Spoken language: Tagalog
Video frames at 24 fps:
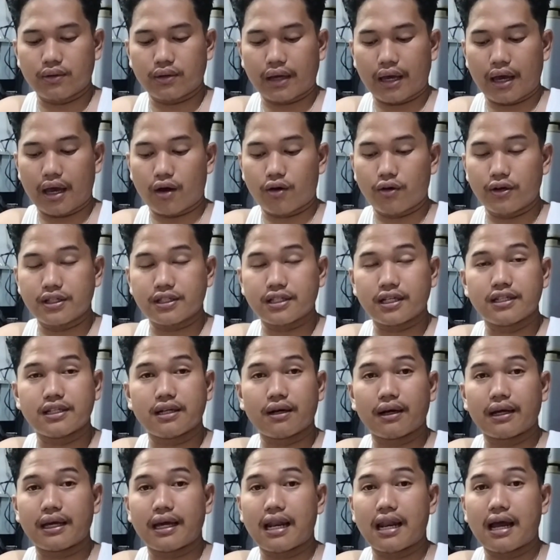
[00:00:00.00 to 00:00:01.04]
Kaya ako isan
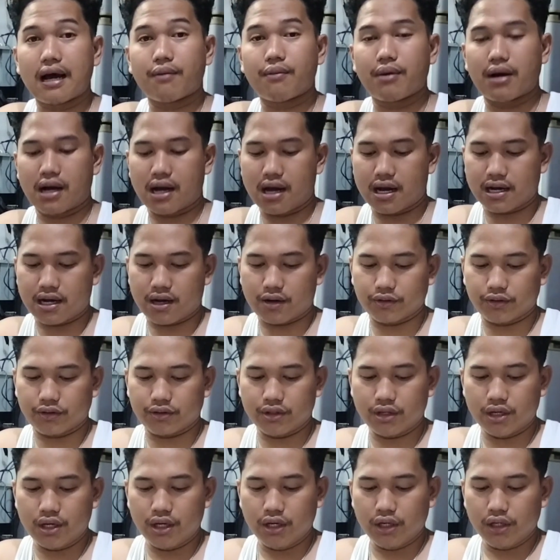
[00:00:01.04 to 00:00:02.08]
ang iyan lang mga account.
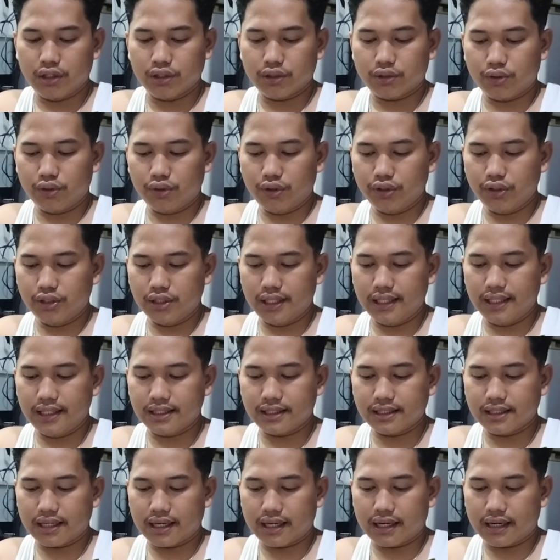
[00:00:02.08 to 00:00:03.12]
Sunod is
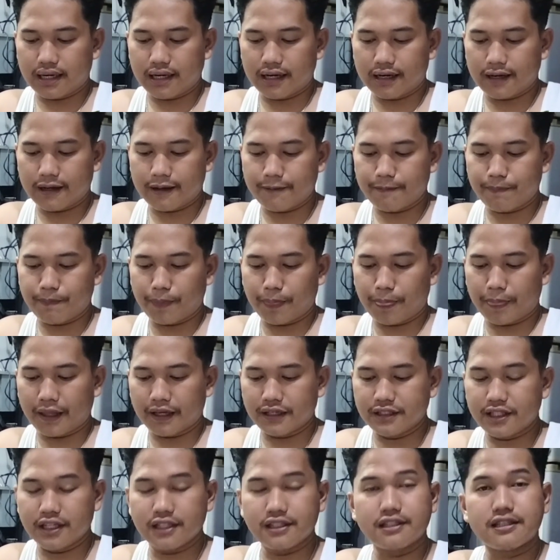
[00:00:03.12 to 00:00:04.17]
sa uh,
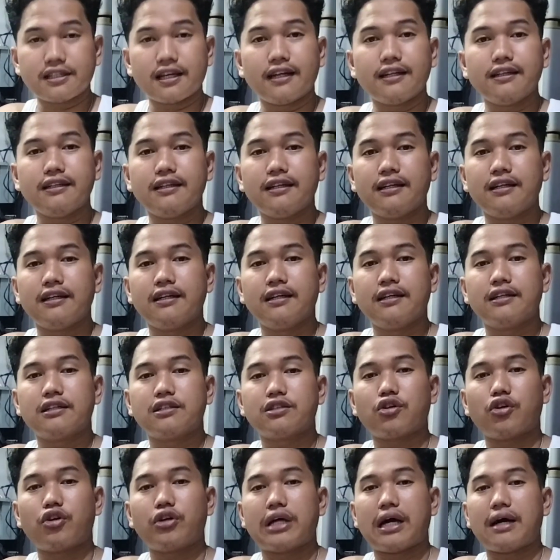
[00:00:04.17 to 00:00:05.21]
Jensen.
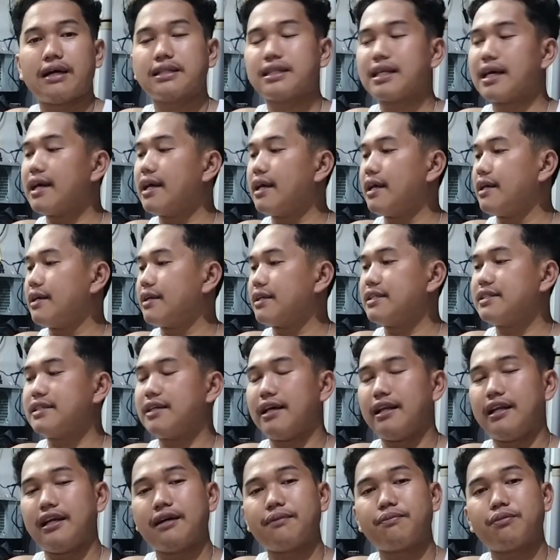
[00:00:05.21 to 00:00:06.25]
So naatay
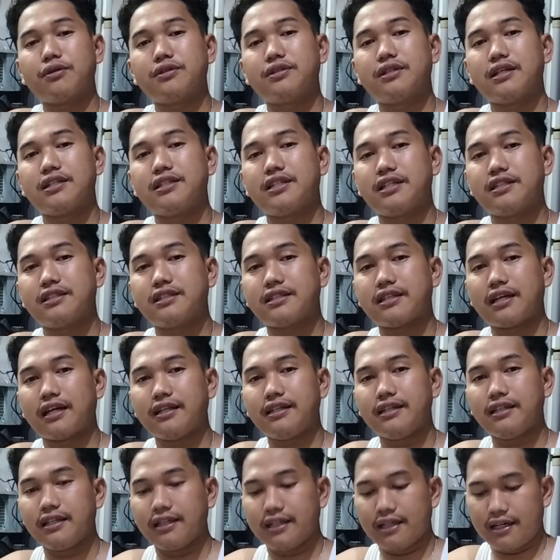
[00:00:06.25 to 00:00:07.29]
reseller po sa
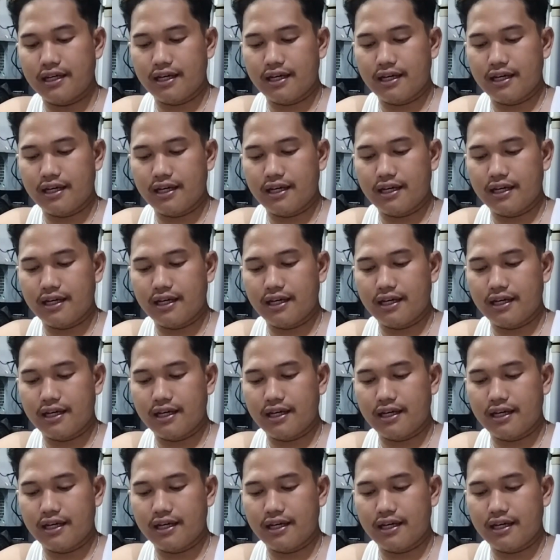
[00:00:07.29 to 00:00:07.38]
Jensen.